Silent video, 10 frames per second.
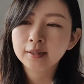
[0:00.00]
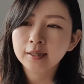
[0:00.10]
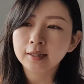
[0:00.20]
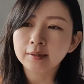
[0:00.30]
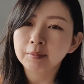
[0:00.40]

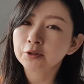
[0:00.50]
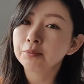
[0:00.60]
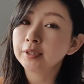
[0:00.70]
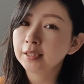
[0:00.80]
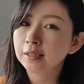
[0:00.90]
えーまあ、
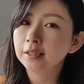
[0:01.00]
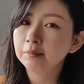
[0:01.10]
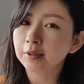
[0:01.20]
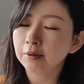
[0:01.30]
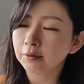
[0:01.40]
首に
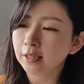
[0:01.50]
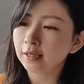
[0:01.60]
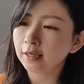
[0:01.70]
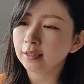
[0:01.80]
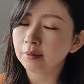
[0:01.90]
までは
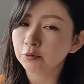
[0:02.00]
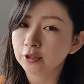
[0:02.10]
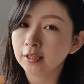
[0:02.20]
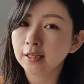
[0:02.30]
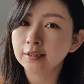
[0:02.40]
ないかも
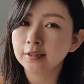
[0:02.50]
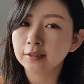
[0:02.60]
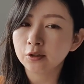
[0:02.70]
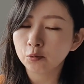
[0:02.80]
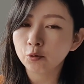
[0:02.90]
しれないです
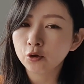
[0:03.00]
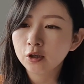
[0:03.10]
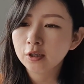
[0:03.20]
けれども、